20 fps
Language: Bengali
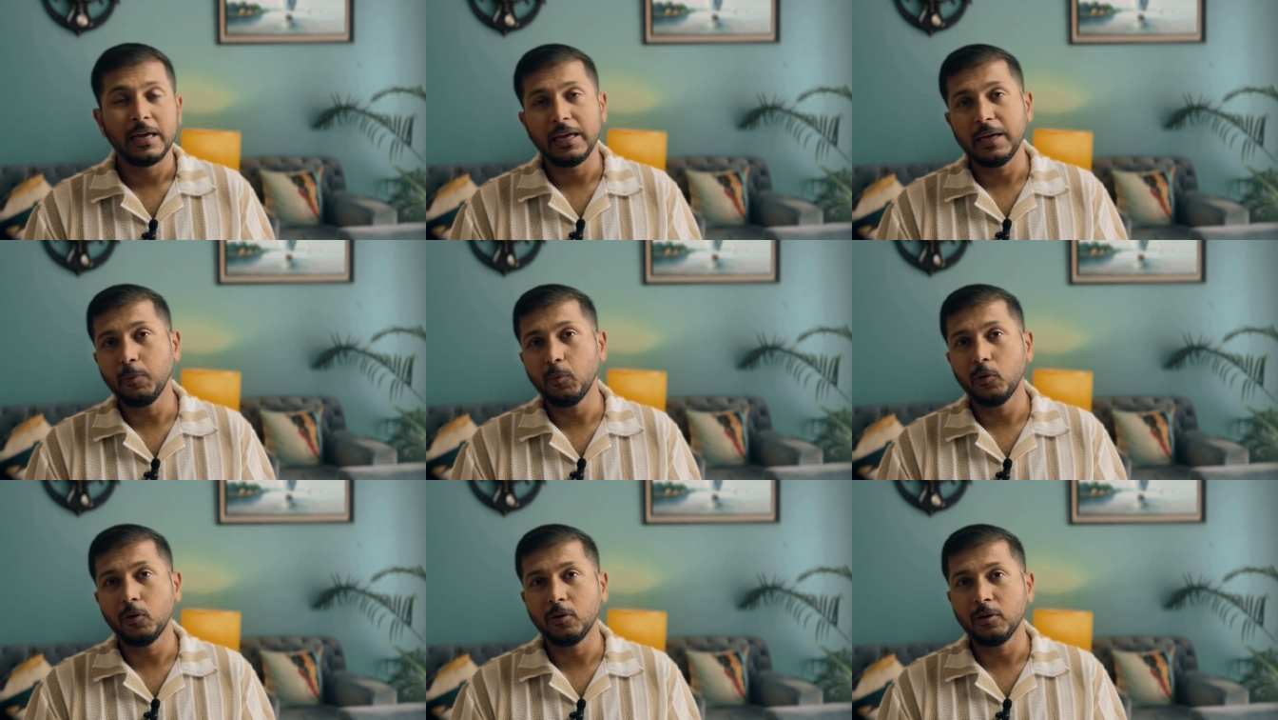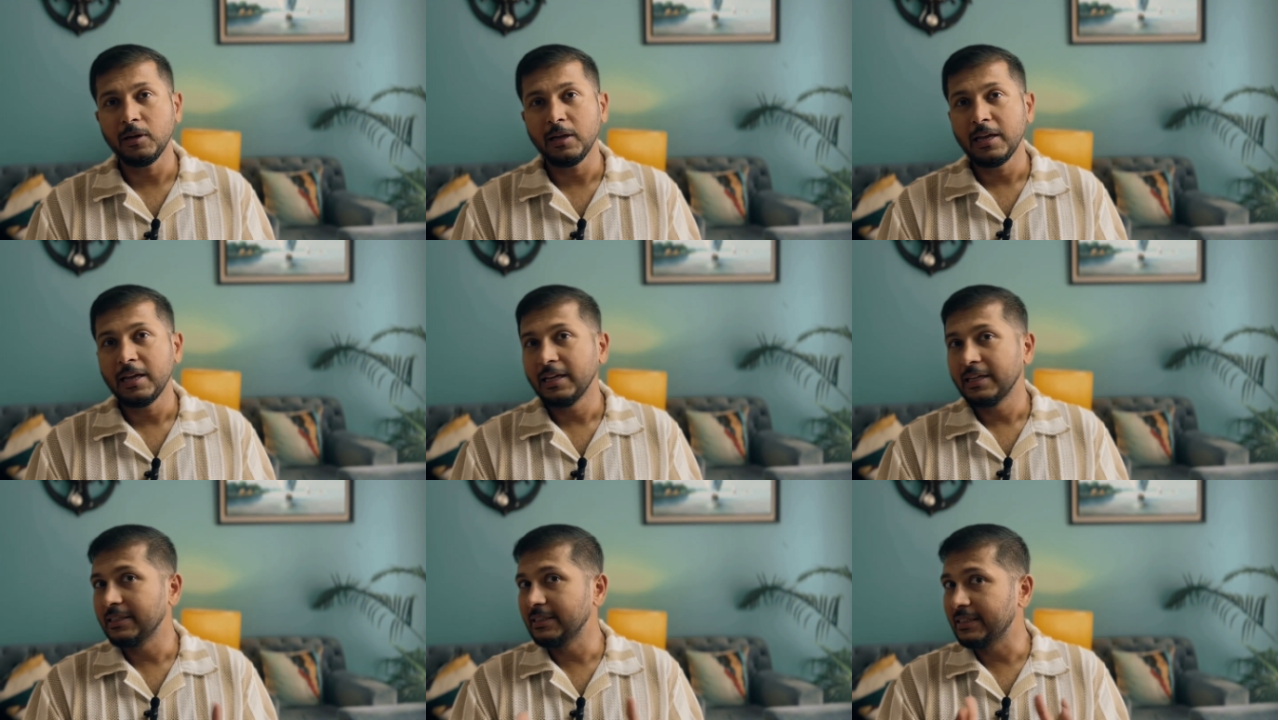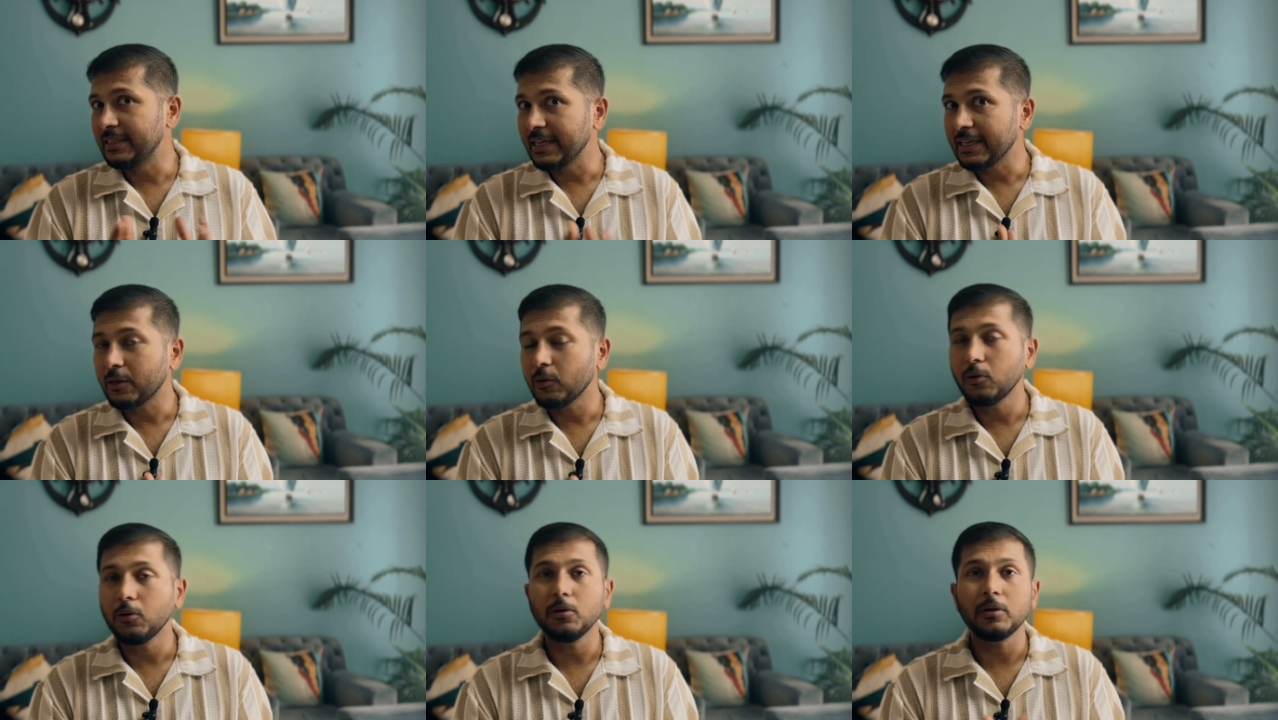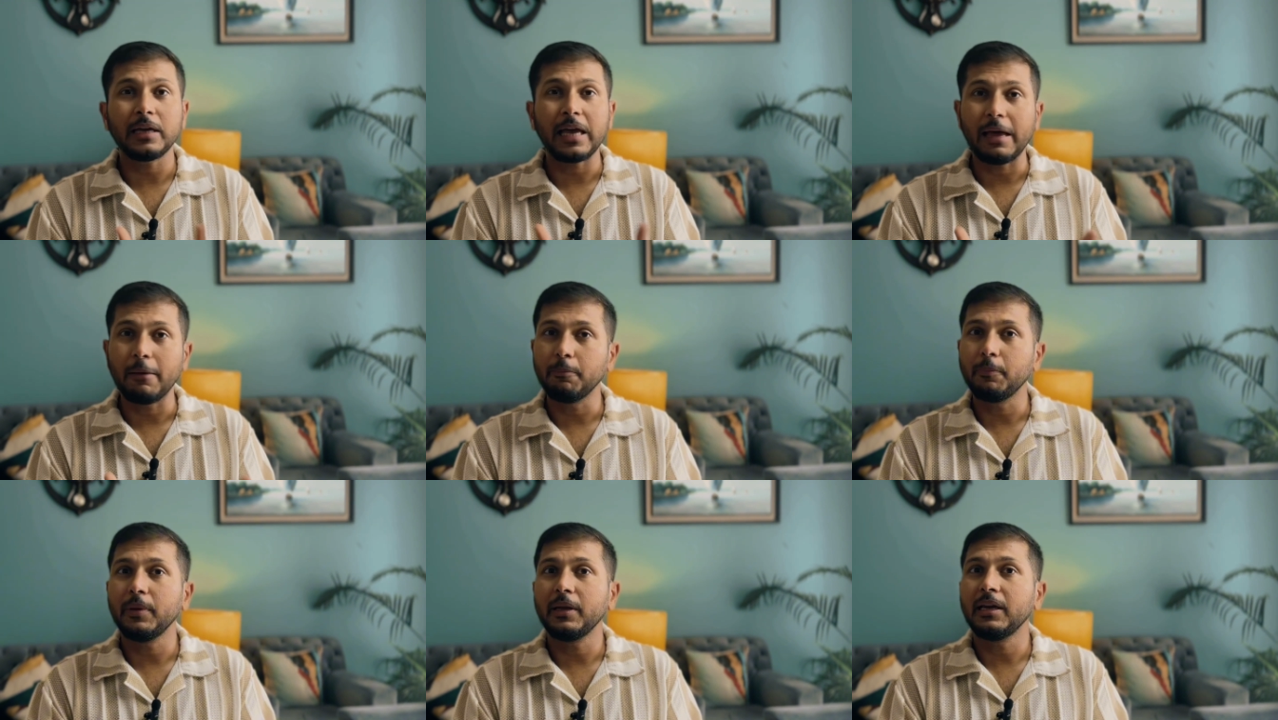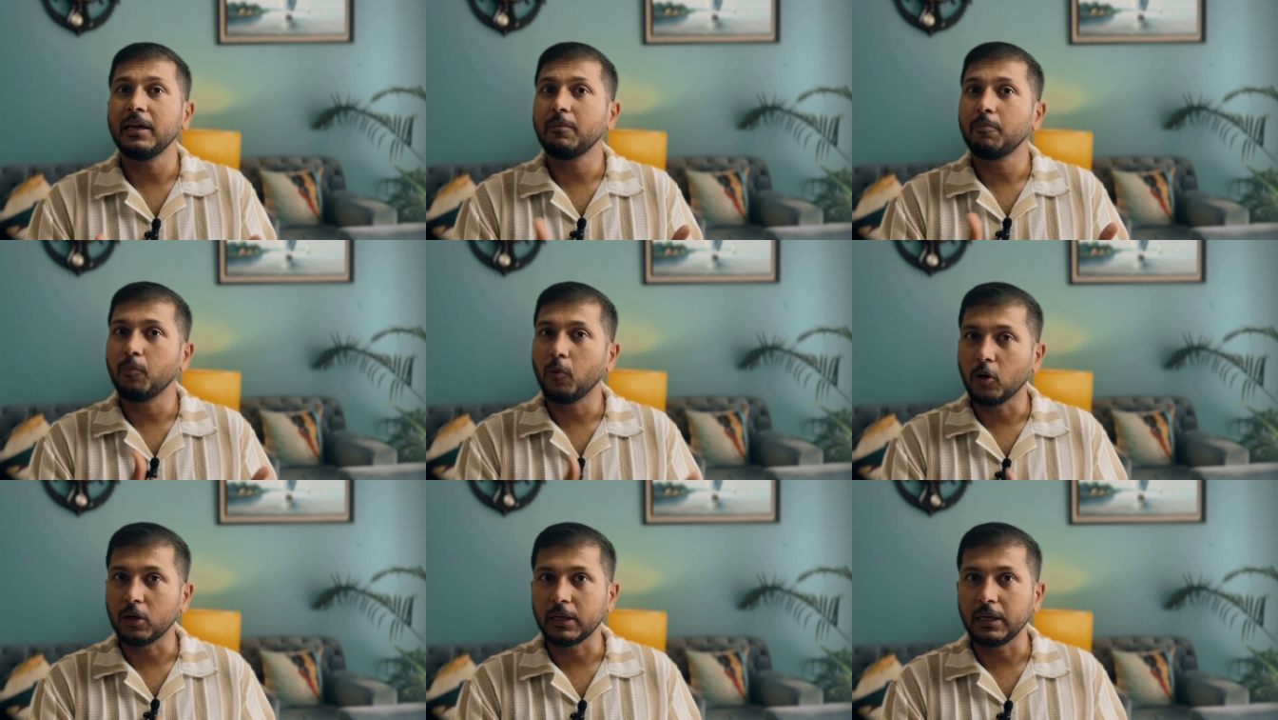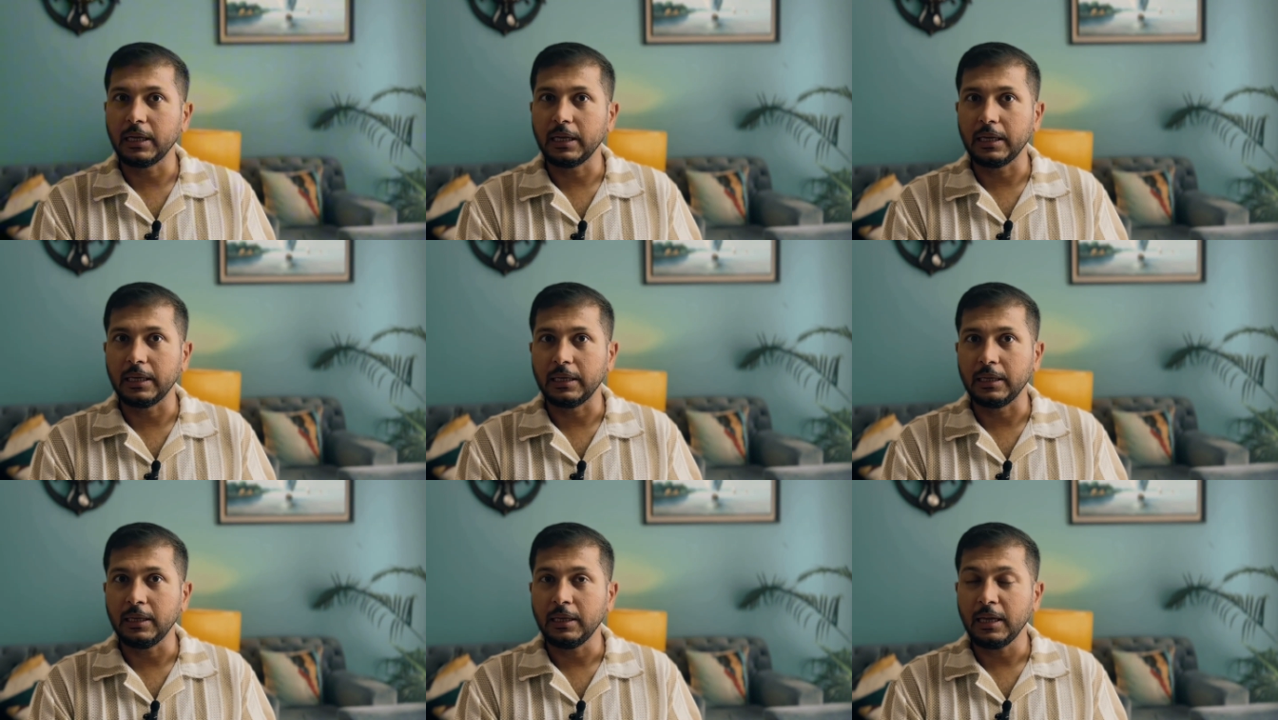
এবং যে কোনো ক্যাম্পেনের পক্ষেই